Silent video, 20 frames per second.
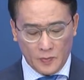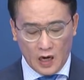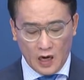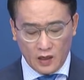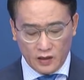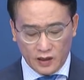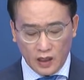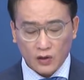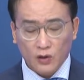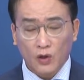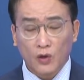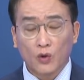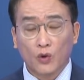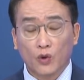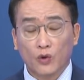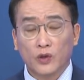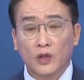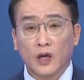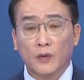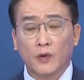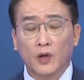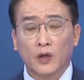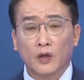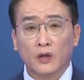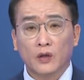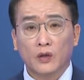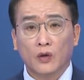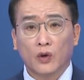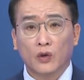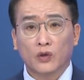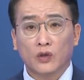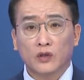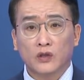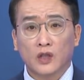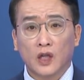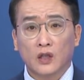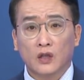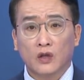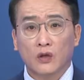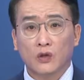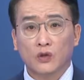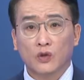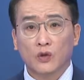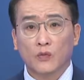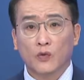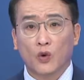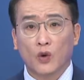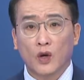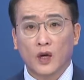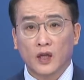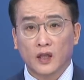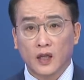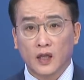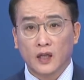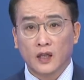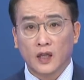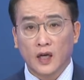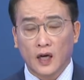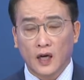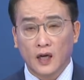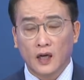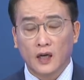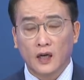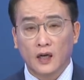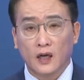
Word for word: 아, 섹터를 고른다면 어떤 섹터를 좀 골라야 되느냐.